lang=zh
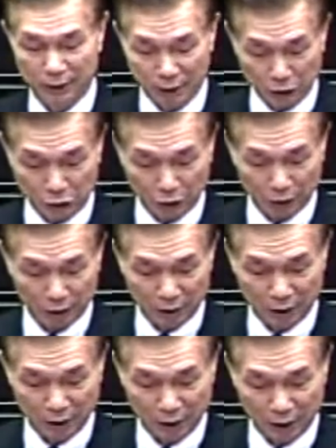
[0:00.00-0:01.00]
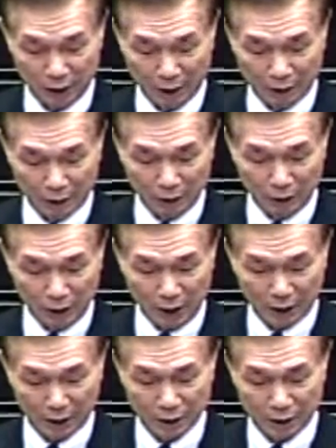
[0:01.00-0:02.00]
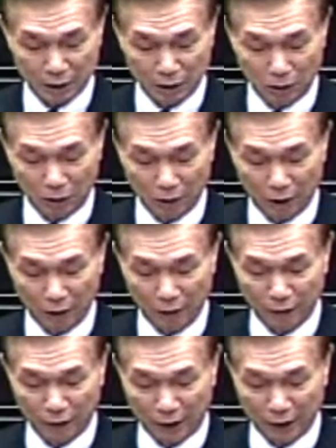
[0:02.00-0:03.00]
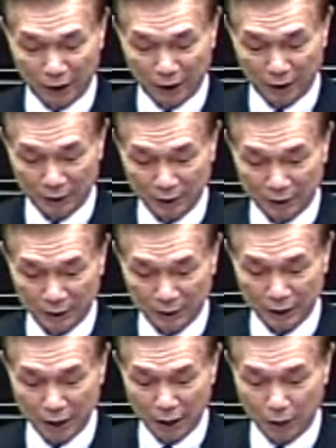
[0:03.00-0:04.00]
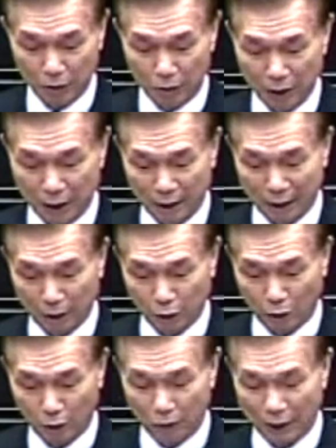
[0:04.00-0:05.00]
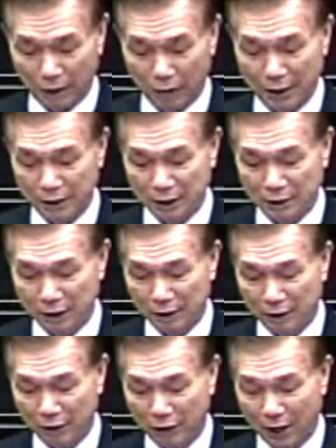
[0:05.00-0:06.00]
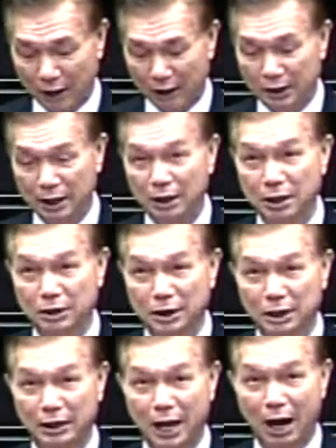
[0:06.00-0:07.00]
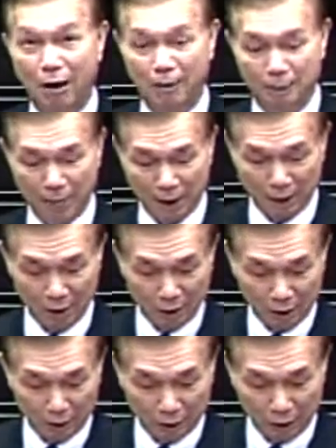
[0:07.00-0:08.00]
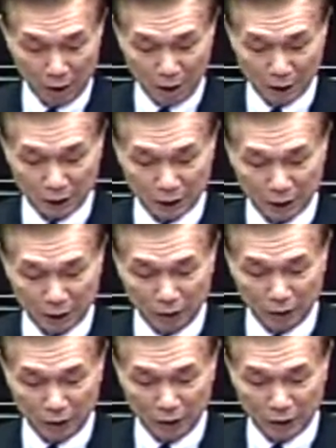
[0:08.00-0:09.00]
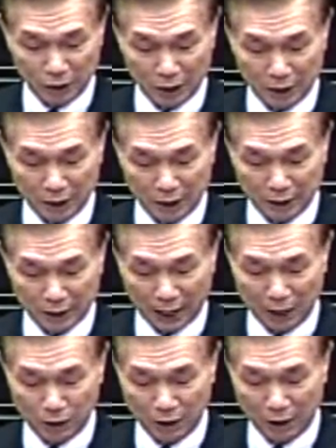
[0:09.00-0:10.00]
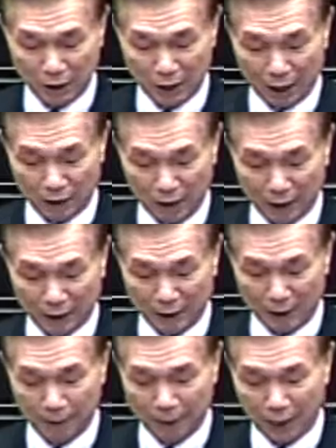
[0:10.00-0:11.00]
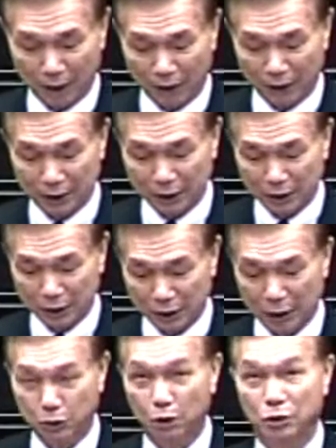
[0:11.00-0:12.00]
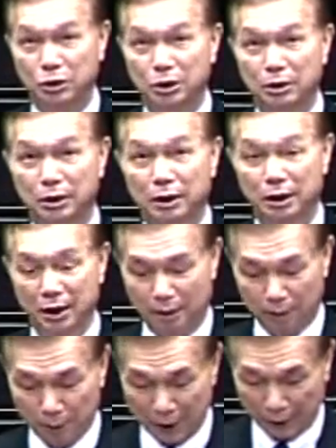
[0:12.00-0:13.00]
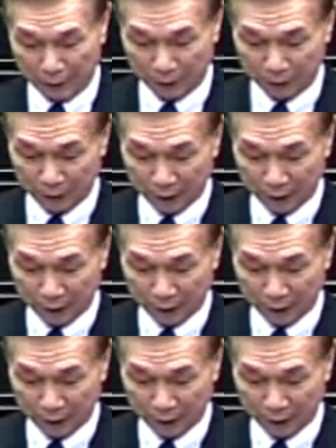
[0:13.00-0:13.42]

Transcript: 因此，呃，认定政府违反法律，却忽略了同为环境基本法的第二十一条：各级政府应积极采取二氧化碳排放抑制的措施，并